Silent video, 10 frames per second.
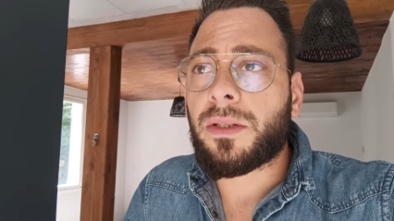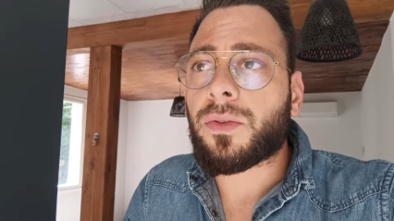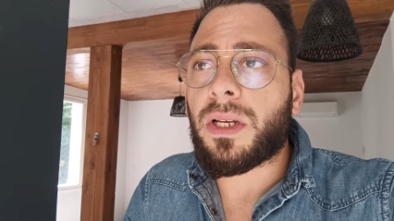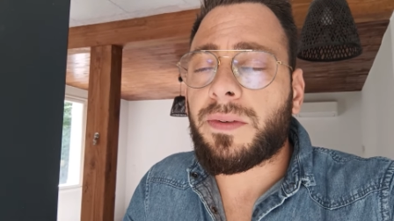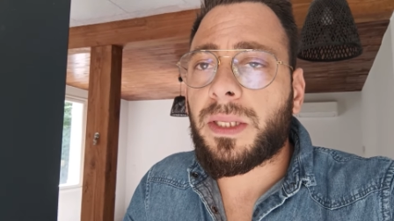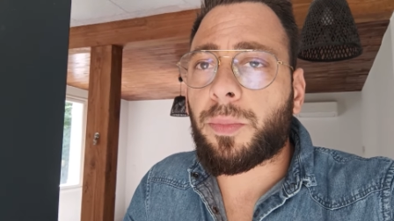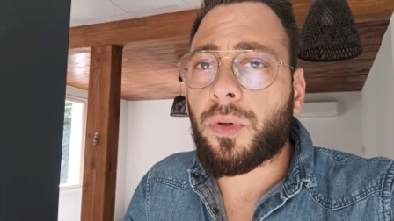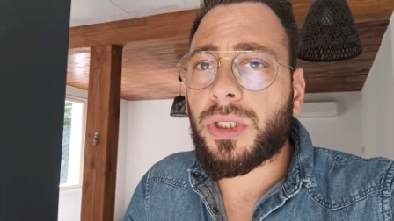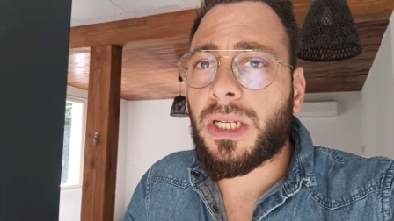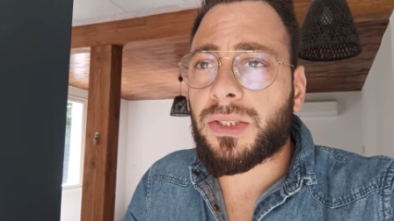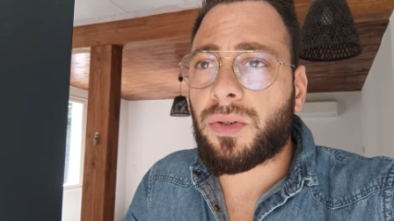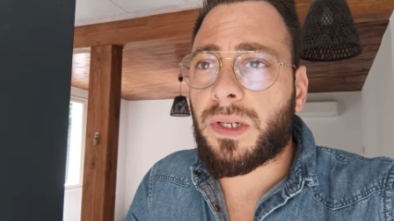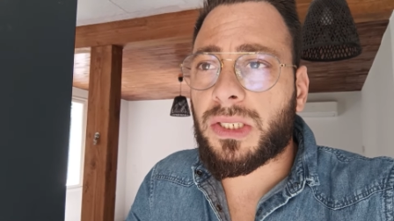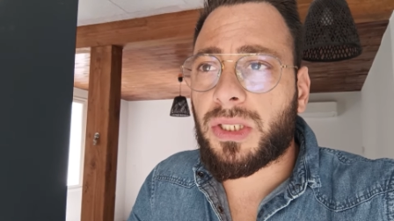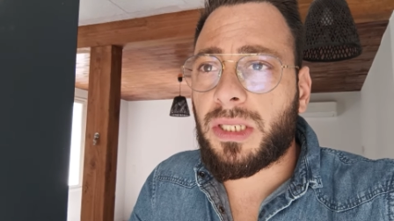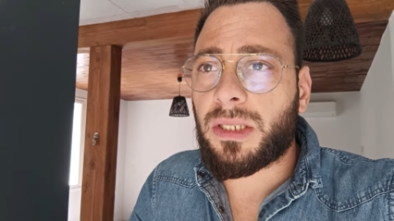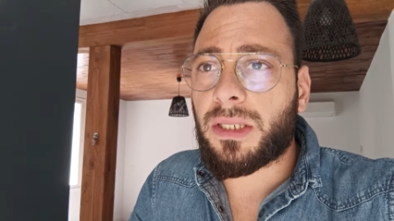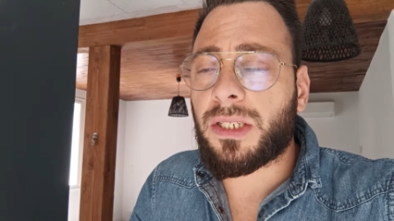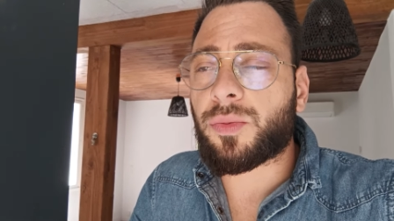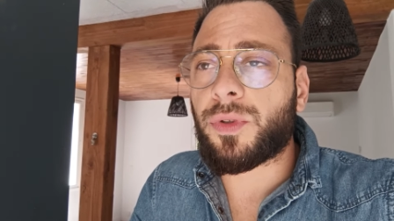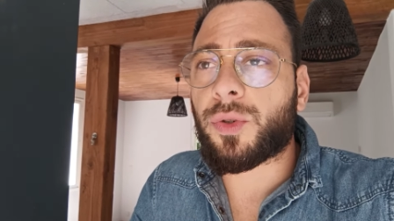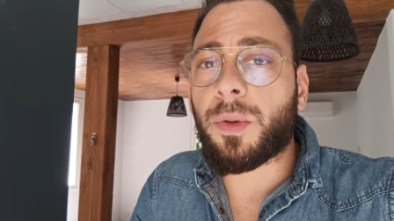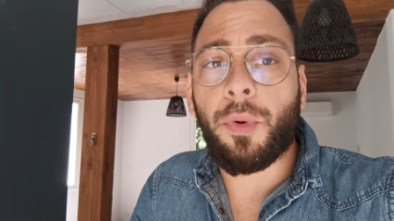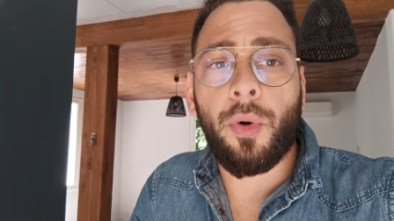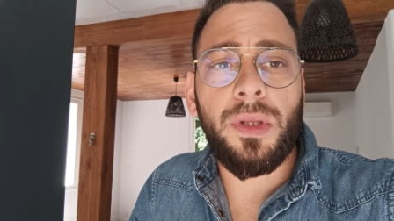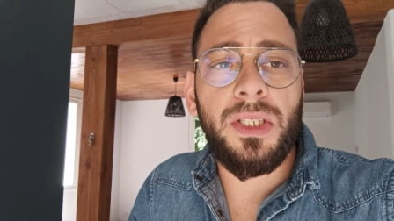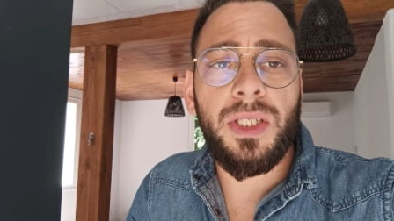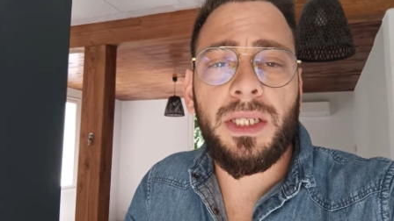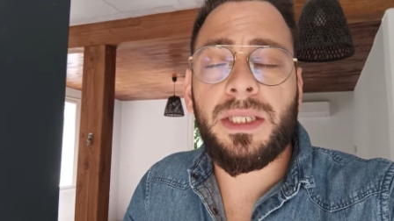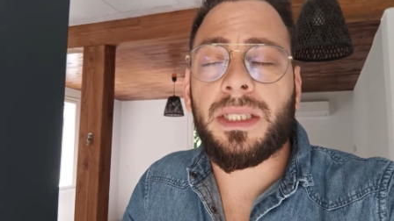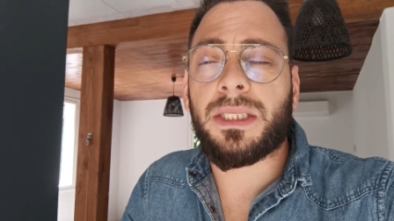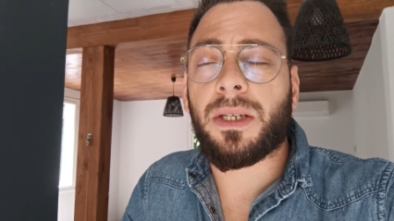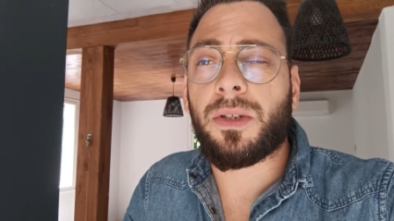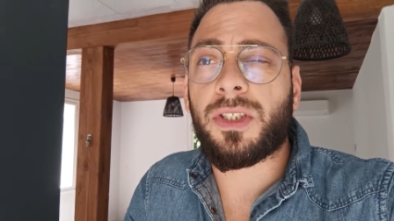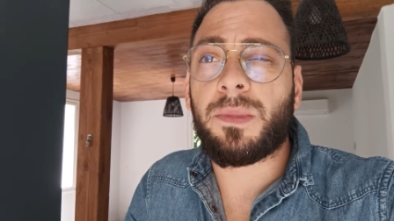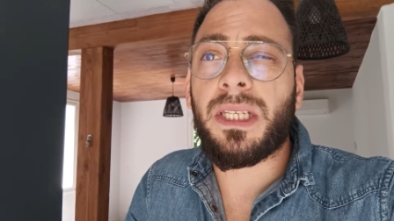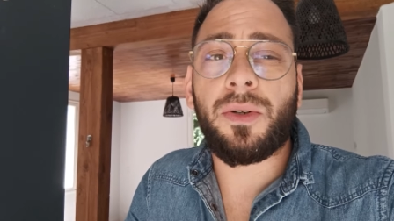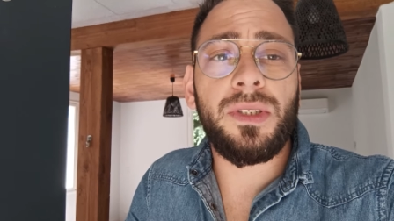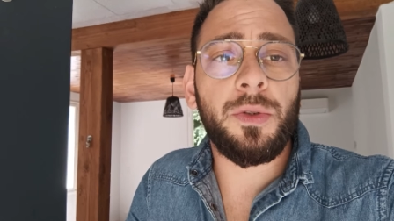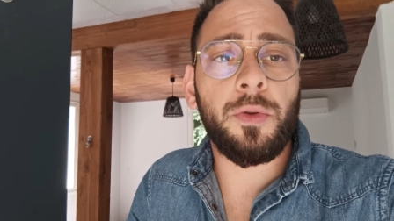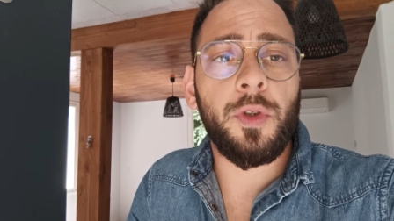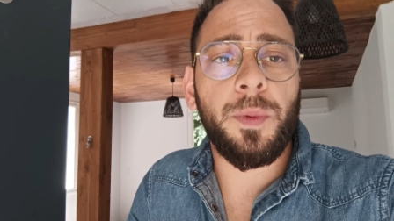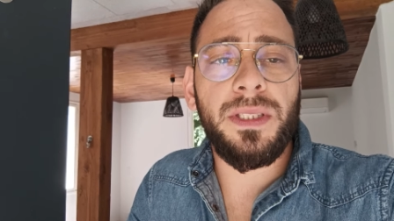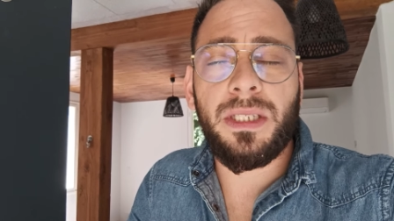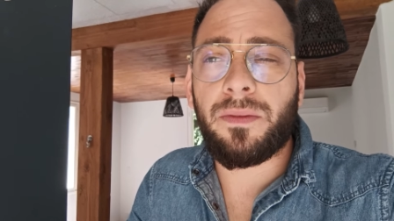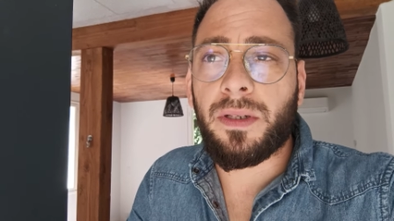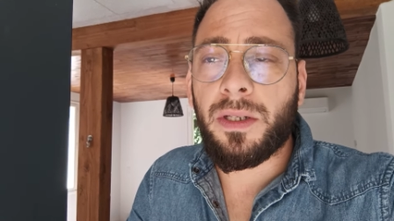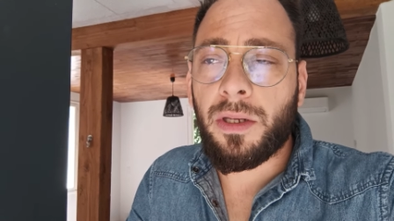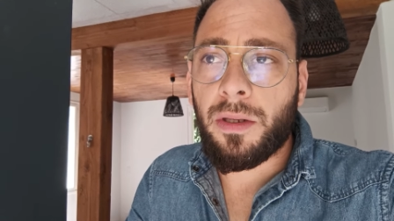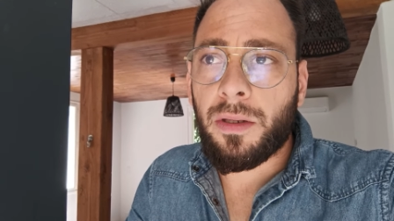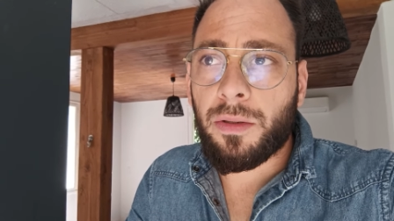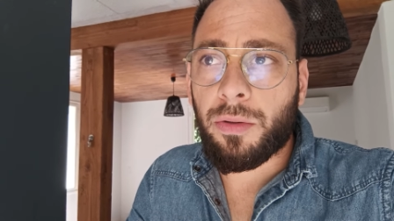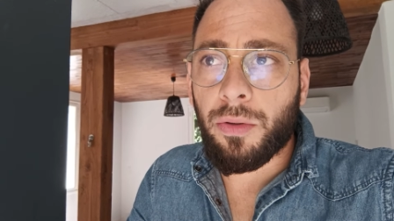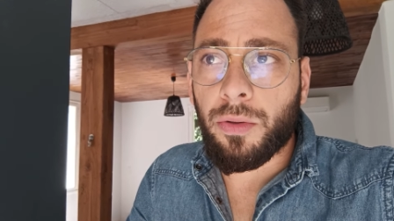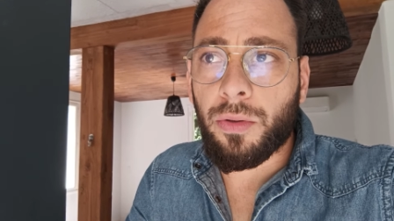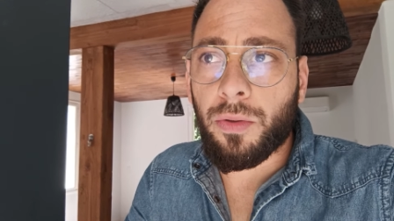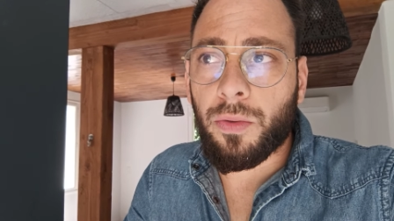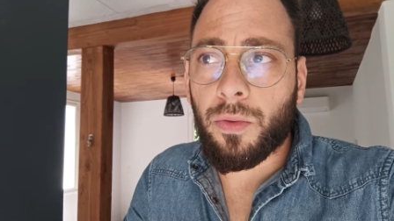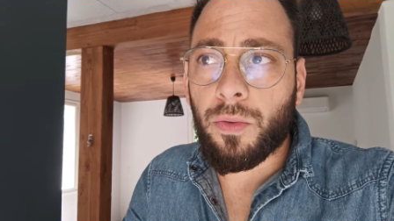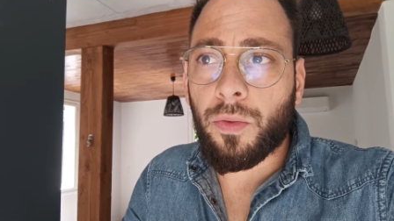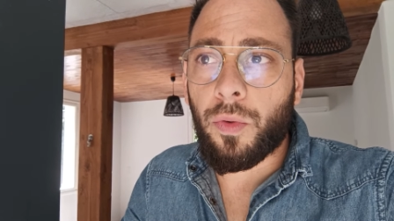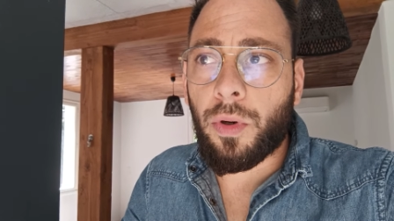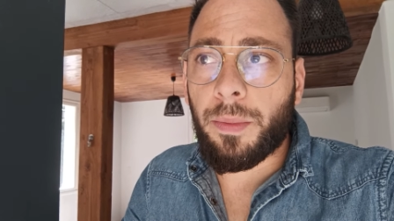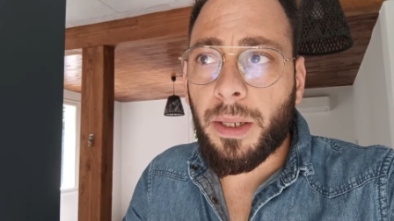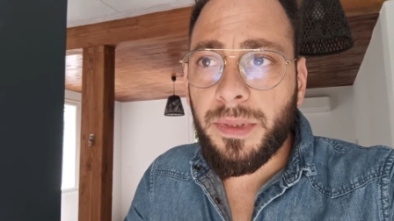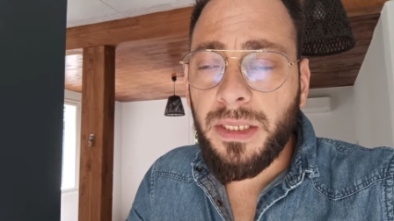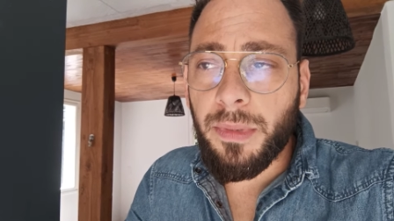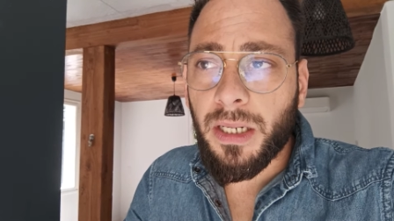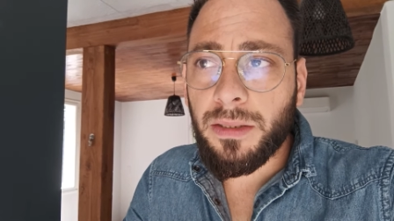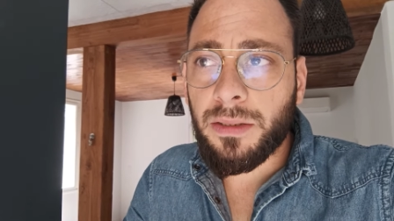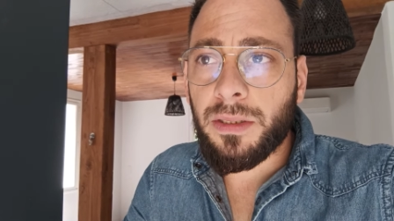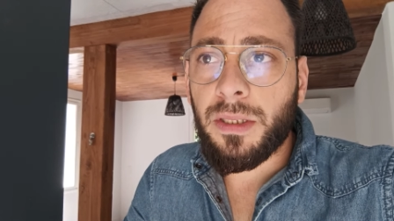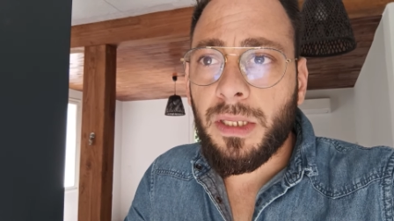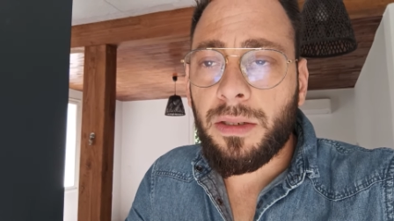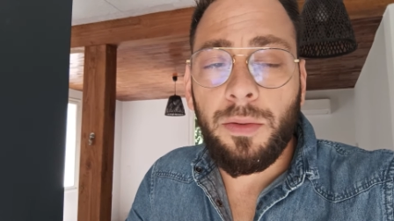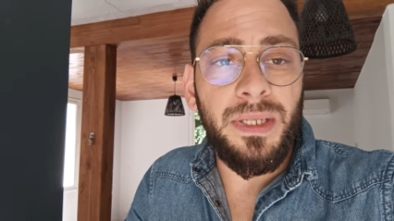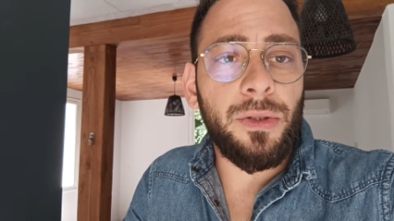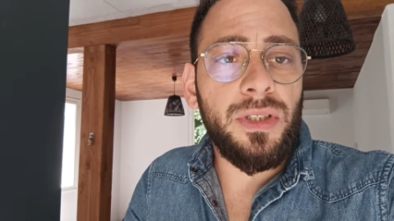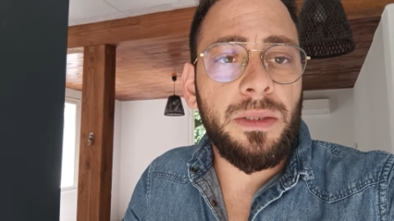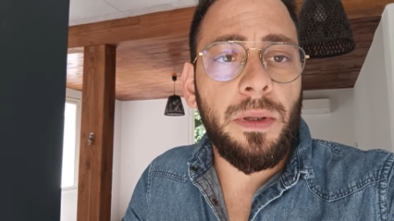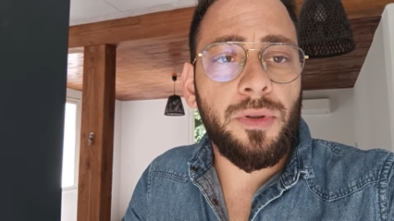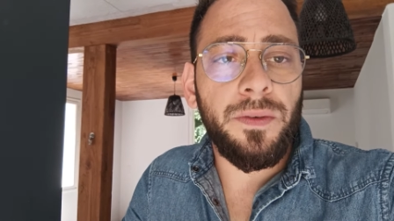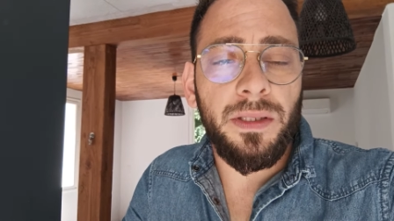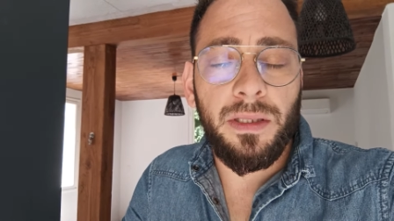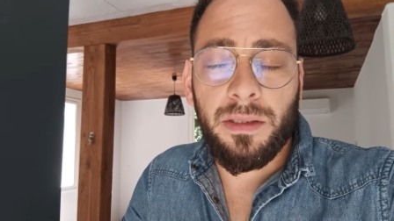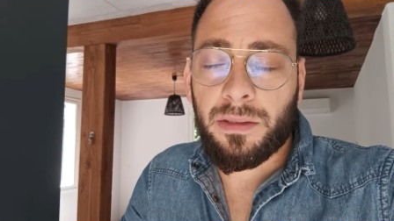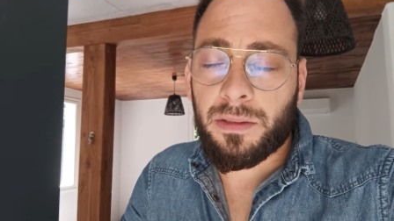tu vois, il y avait des projets là que je devais acheter et je me suis protégé, c'est-à-dire que j'ai mis des conditions suspensives que, au, à minima, mes deux immeubles se vendent.